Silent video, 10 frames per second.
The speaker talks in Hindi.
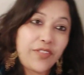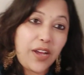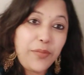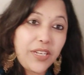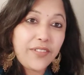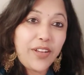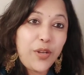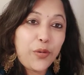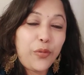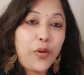जवाब देने
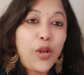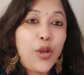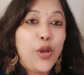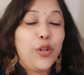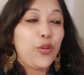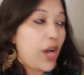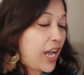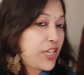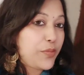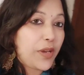वाली हूँ तो
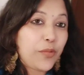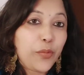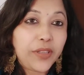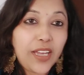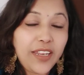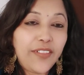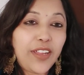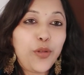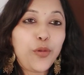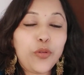आज मैं आपको बताने
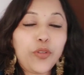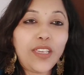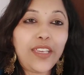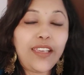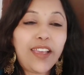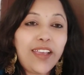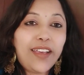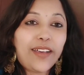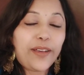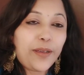वाली हूँ कि
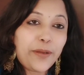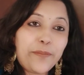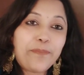आ,